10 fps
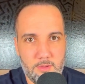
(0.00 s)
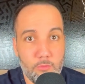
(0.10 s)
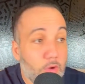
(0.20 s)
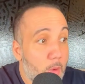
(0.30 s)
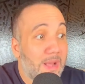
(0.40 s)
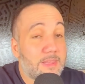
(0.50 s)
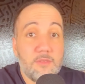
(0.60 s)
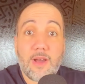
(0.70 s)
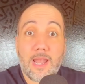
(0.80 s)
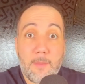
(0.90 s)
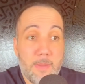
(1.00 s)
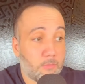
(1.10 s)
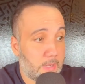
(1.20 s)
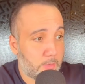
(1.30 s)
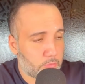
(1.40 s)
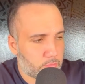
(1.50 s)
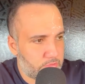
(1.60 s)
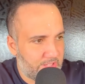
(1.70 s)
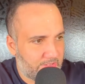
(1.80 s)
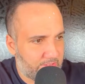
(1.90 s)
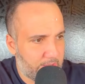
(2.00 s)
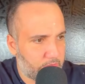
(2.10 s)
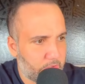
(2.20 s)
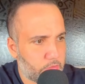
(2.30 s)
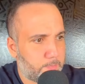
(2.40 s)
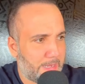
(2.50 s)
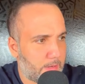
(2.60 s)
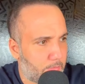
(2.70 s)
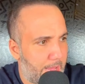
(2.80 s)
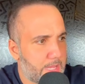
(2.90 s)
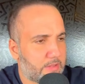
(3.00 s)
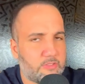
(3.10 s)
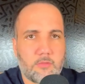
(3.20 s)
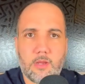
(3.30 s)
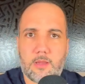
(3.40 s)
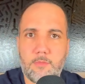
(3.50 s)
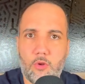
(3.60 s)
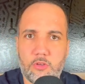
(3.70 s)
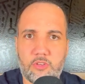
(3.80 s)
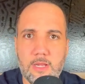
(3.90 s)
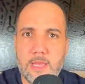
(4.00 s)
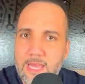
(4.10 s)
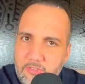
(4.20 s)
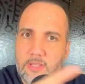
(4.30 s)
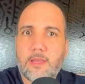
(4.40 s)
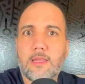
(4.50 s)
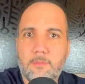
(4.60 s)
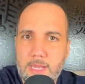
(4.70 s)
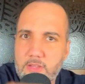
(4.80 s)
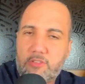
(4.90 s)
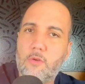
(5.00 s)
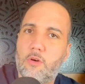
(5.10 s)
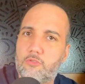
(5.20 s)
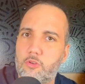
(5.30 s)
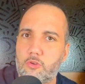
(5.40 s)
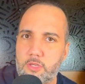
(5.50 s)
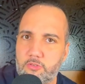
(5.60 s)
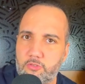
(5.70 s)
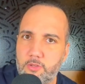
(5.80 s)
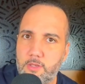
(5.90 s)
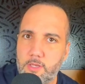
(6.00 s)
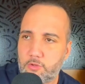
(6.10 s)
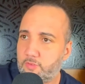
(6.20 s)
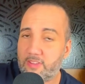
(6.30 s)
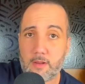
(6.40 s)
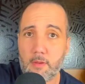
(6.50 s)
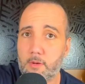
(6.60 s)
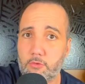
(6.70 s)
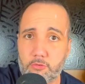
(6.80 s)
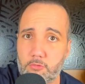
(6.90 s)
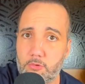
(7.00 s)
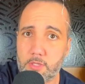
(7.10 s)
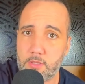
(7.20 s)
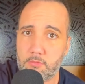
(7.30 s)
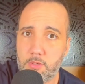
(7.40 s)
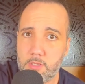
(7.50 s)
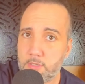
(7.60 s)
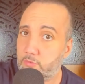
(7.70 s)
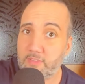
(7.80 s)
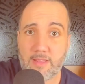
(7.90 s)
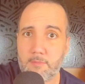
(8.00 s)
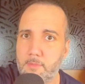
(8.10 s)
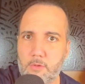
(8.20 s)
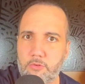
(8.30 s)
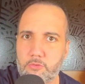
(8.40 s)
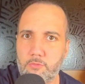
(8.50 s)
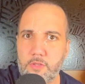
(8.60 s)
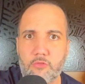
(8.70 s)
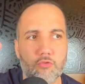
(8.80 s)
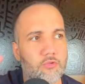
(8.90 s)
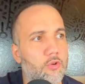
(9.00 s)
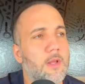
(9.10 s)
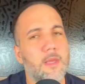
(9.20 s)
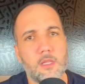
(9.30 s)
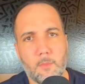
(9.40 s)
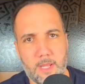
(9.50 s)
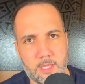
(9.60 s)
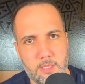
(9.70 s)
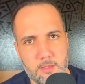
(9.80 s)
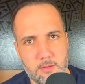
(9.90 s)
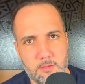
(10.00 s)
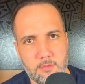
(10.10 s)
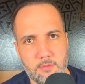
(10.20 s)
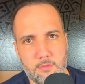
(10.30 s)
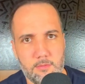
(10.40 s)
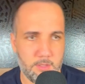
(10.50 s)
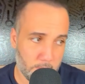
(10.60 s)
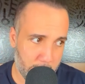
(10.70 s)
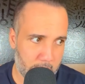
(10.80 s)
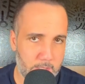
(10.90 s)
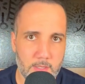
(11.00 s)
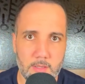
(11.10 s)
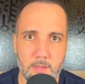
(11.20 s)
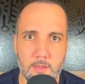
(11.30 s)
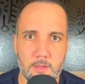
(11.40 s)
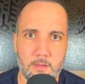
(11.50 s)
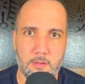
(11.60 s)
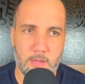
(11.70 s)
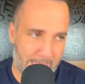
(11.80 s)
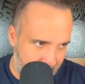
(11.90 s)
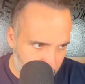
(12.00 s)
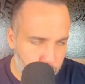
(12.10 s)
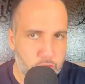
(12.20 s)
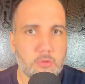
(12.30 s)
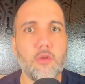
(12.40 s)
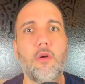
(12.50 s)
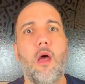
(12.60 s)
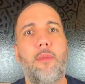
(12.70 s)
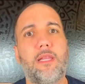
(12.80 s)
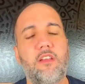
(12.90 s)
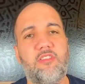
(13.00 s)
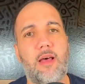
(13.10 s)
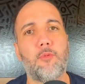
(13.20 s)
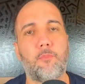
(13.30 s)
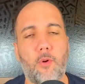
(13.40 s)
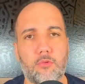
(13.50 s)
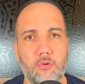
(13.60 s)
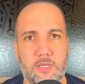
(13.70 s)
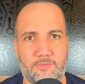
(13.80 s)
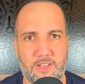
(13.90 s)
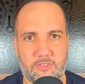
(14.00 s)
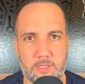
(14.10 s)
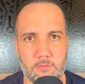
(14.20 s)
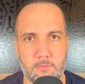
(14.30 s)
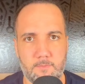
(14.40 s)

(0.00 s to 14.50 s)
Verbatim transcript: O Real Madrid vai lá, pega um garoto com 16 anos, paga 40, 50 milhões. Eles entendem mais desse negócio ou nós? Eles fizeram a mesma coisa com o Rodrigo. Eles fizeram a mesma coisa com o Vinícius Júnior. Então, peraí. Então, peraí. Acho que o Real Madrid sabe um pouco do que tá fazendo.